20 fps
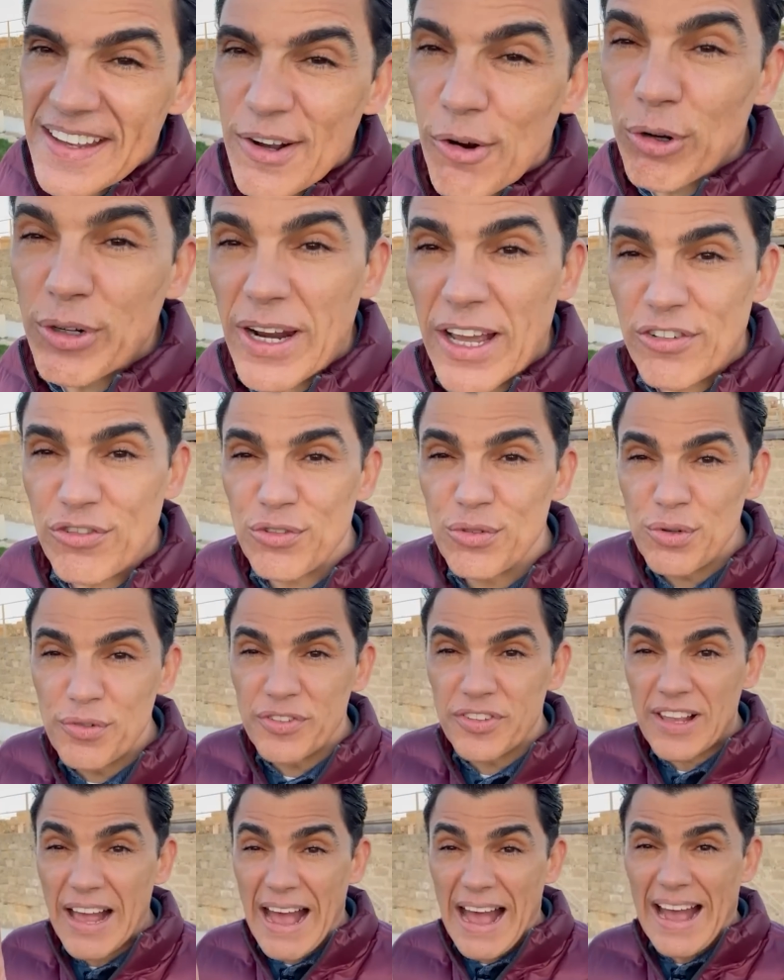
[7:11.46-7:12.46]
ou nas
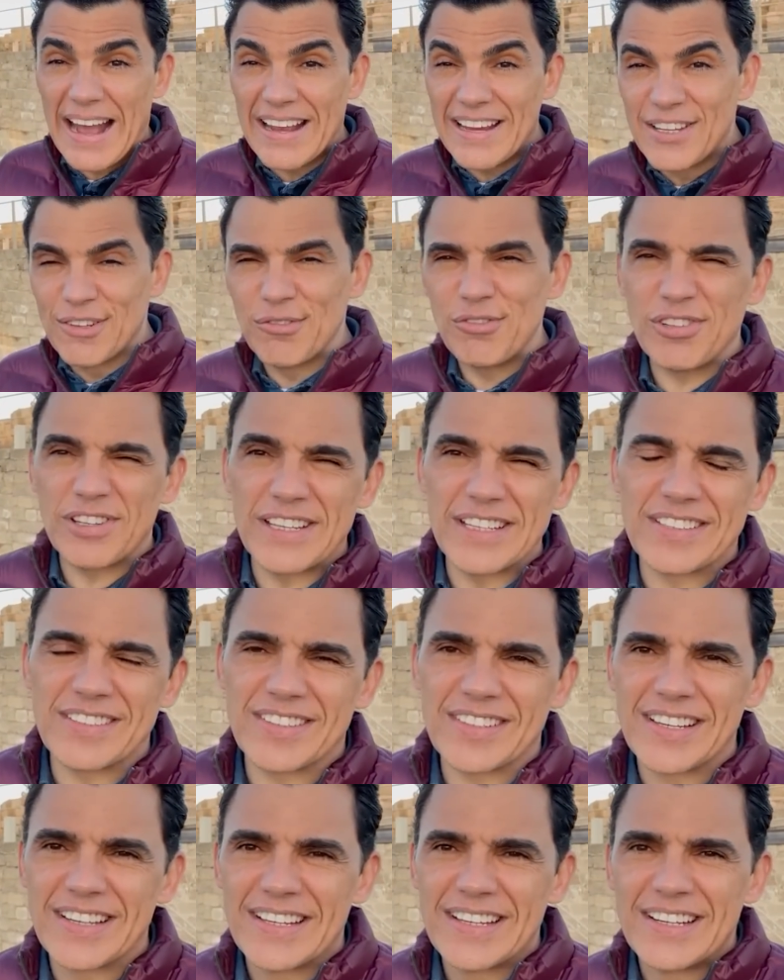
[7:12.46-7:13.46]
nuvens. Ah, e não
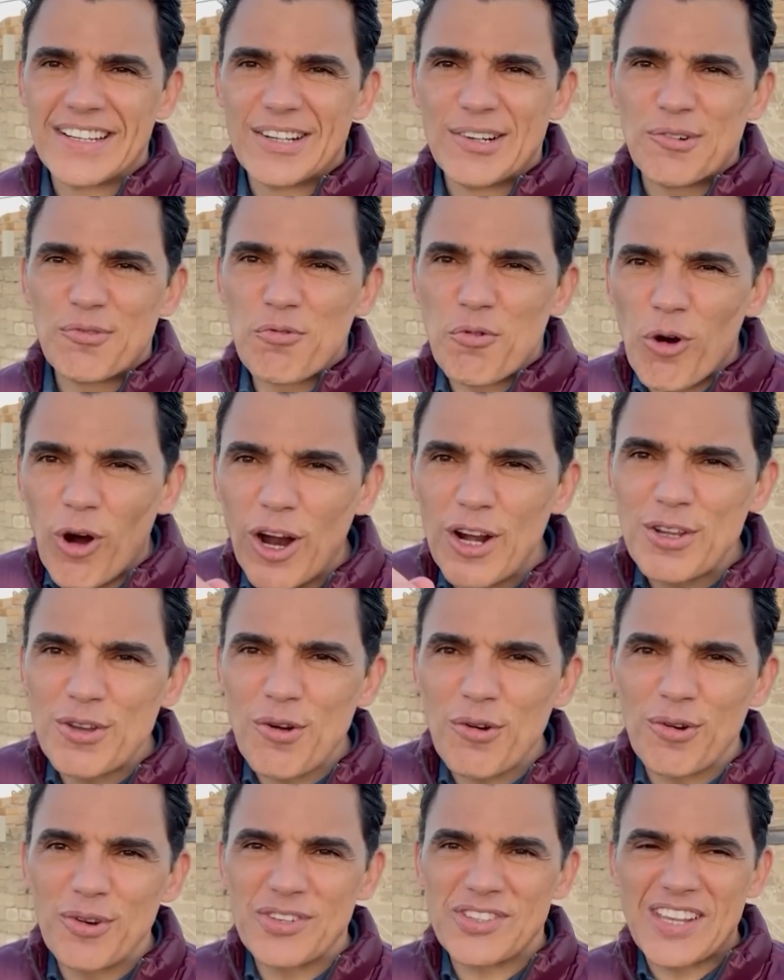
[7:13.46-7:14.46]
esqueça, o óleo que
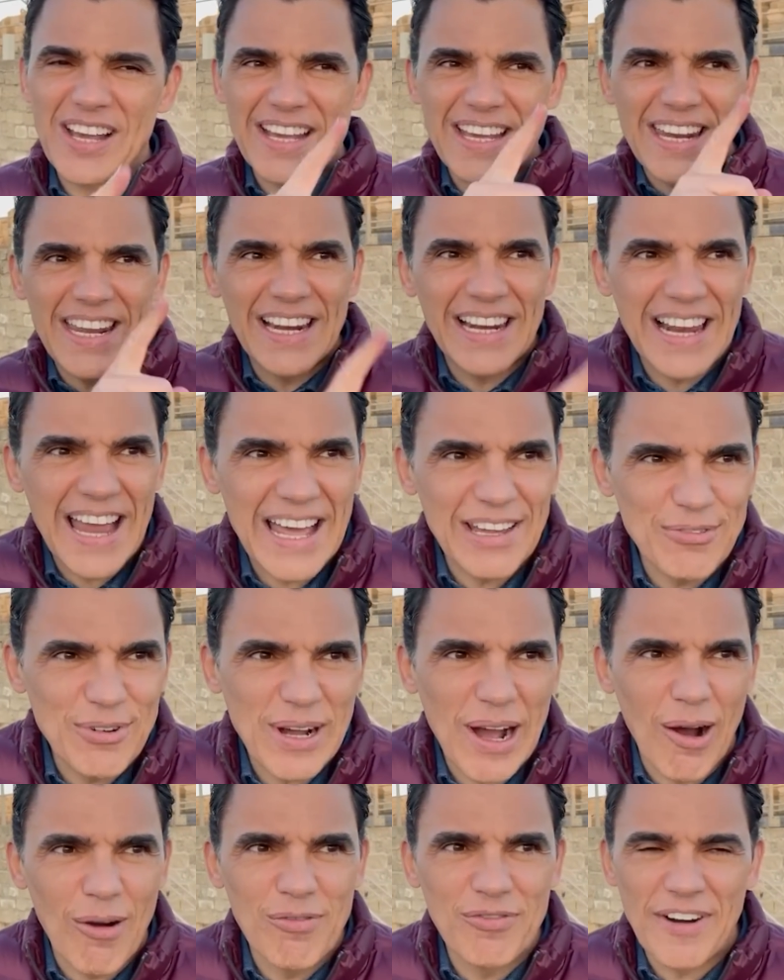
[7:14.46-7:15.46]
eu consagrei lá no
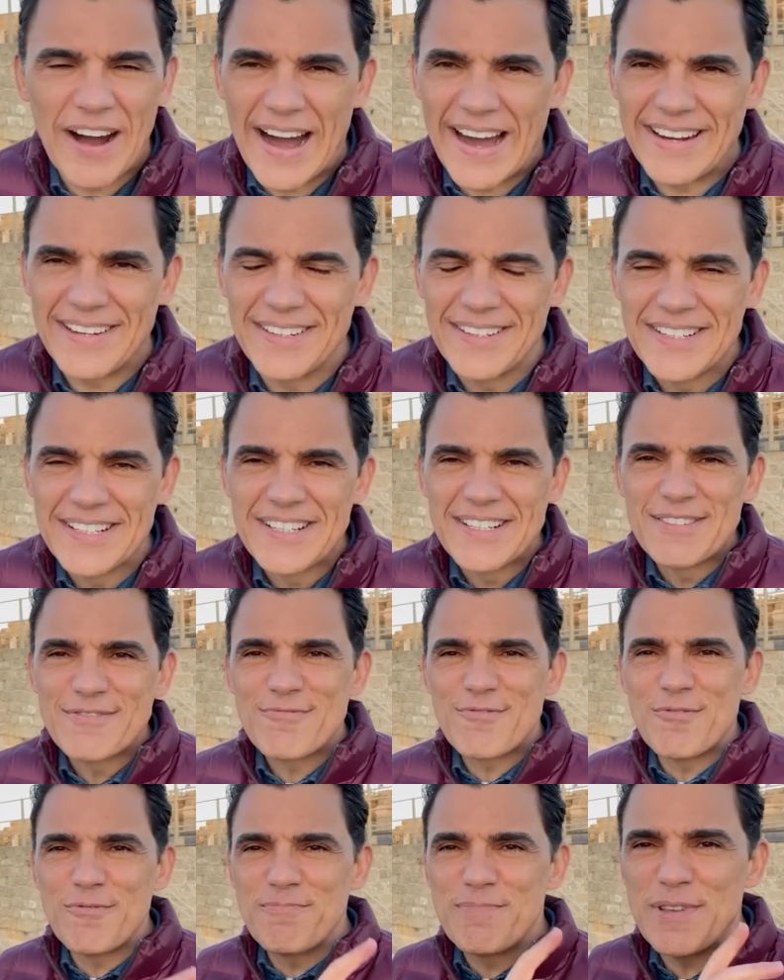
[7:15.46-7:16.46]
Calvário
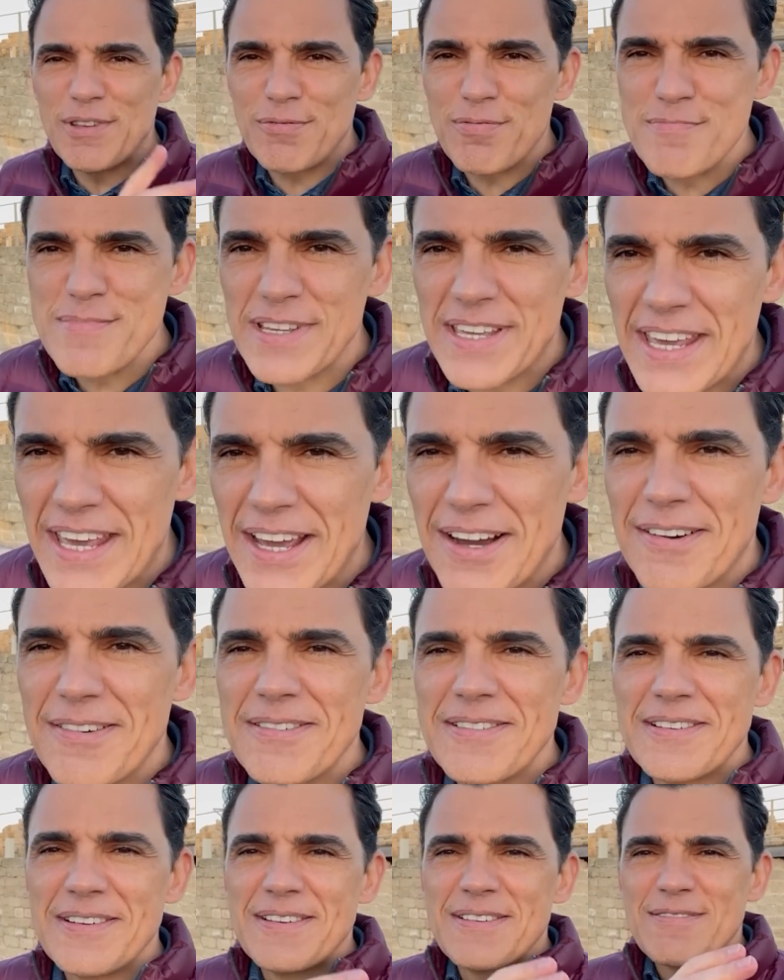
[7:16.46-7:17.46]
com o Bispo Miguel,
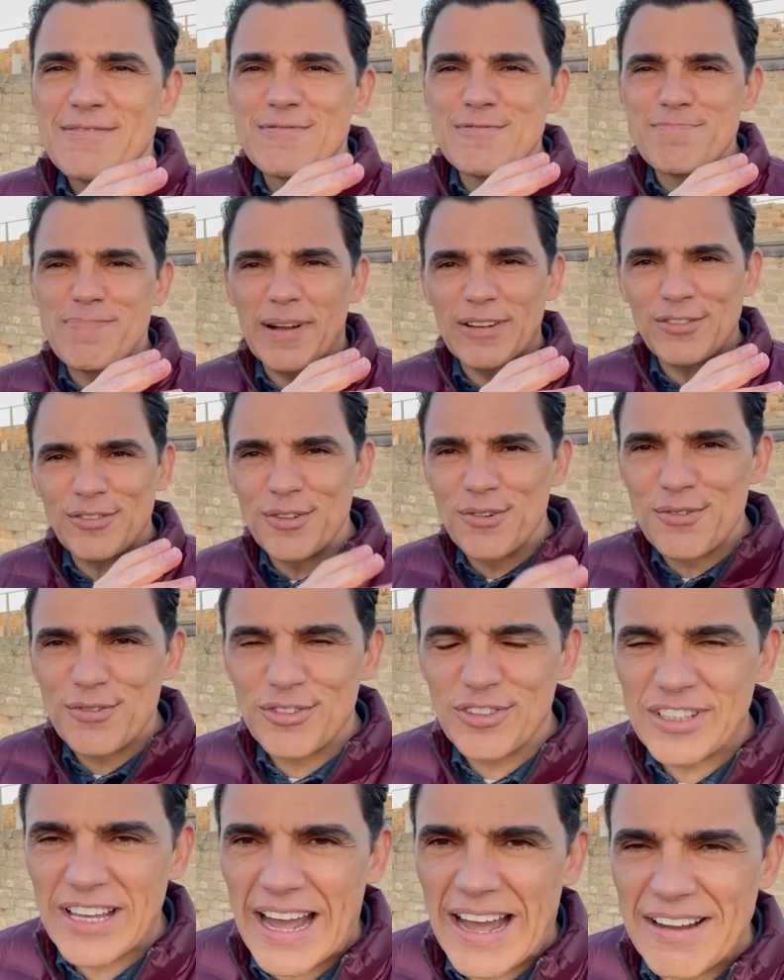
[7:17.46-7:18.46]
com o Pastor
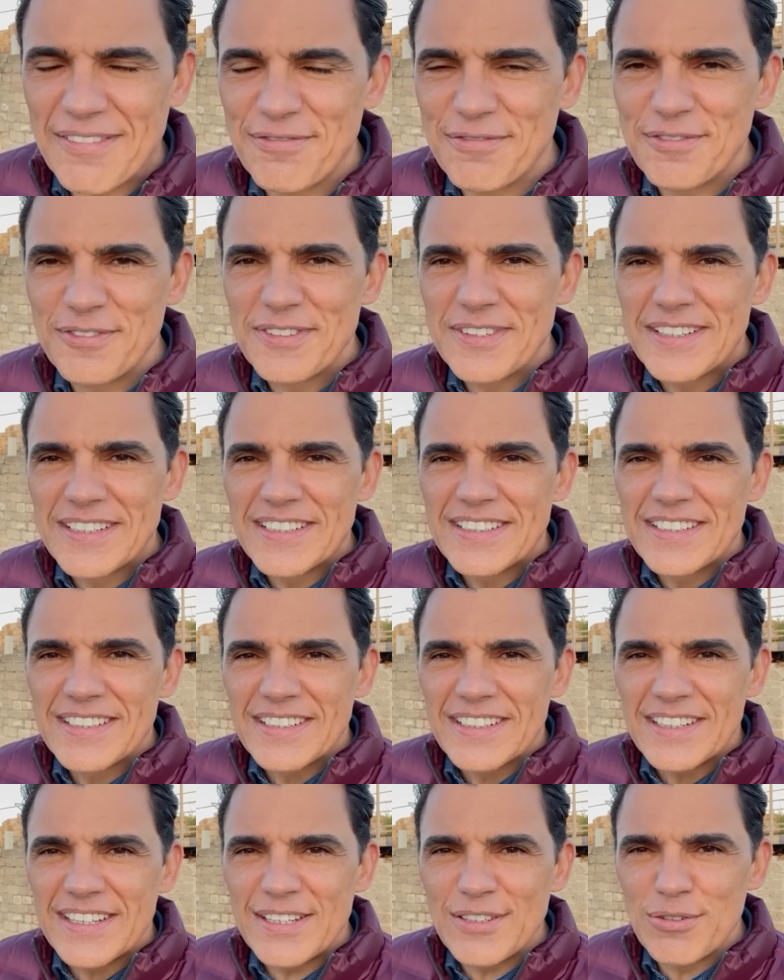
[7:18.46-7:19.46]
Gustavo,
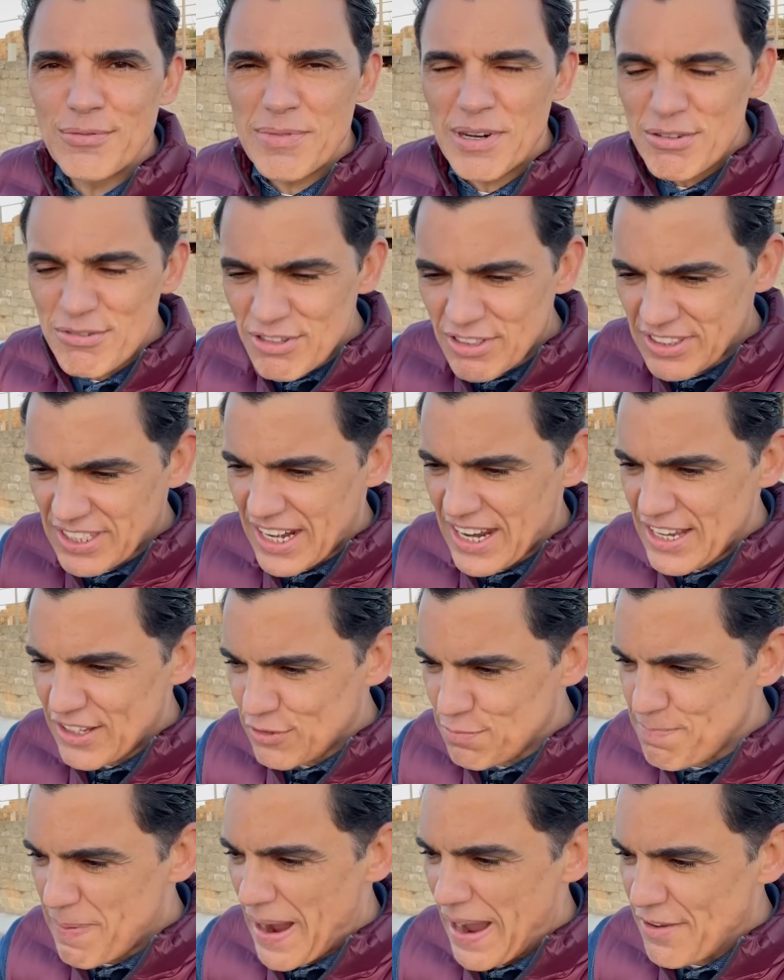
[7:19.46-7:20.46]
em número de
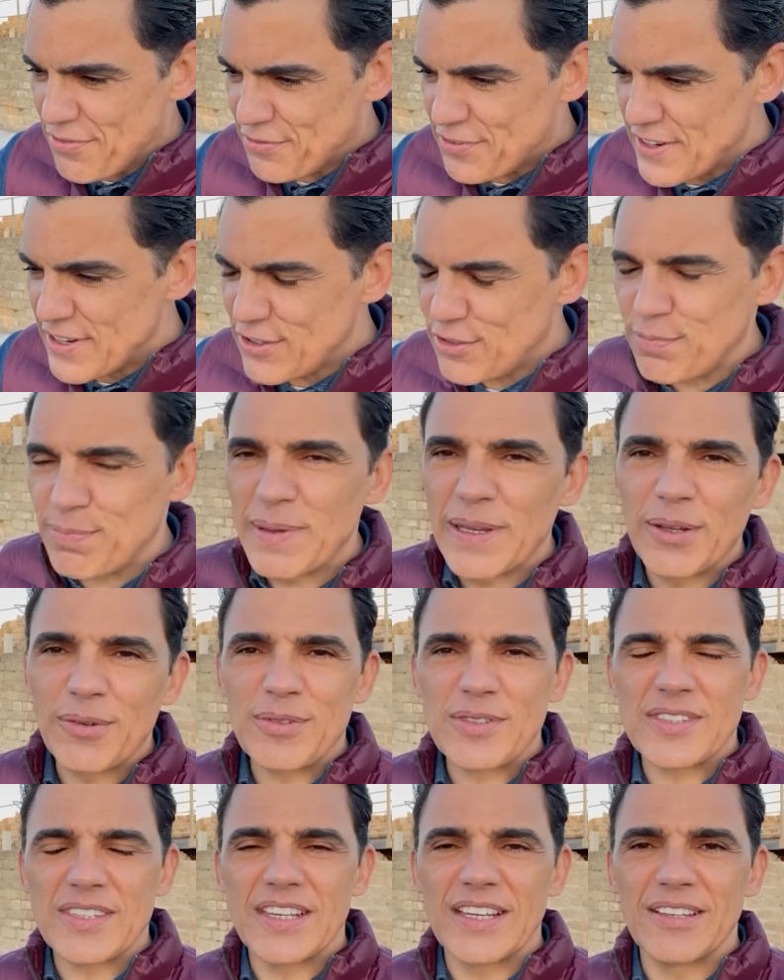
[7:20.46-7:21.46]
três, Pai, Filho e
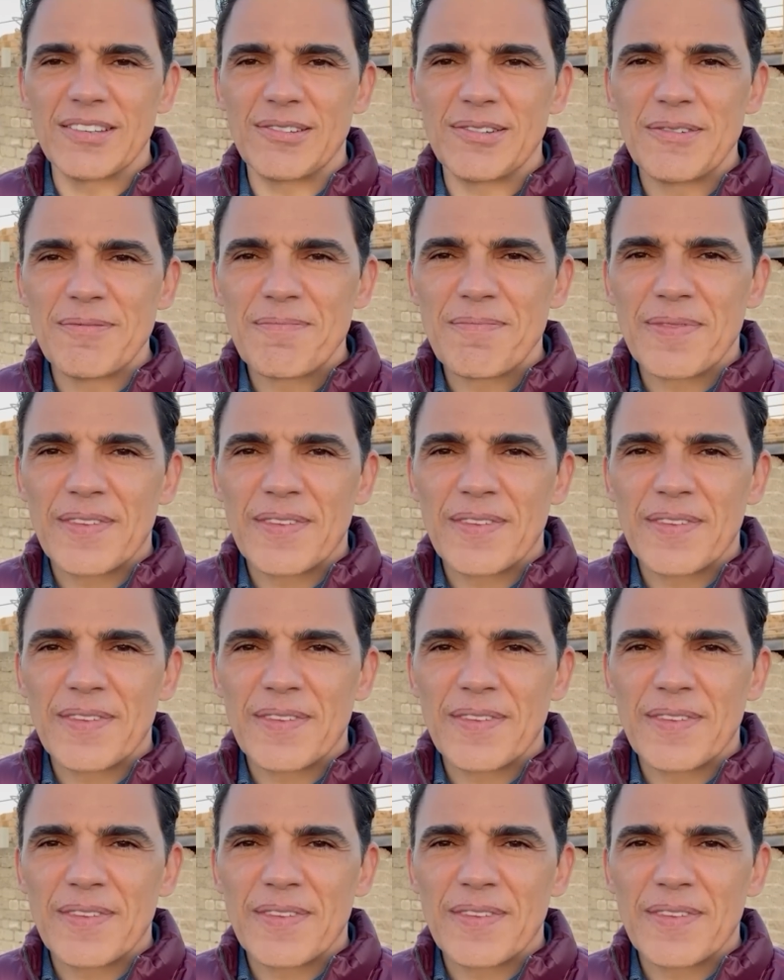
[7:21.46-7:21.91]
Espírito Santo.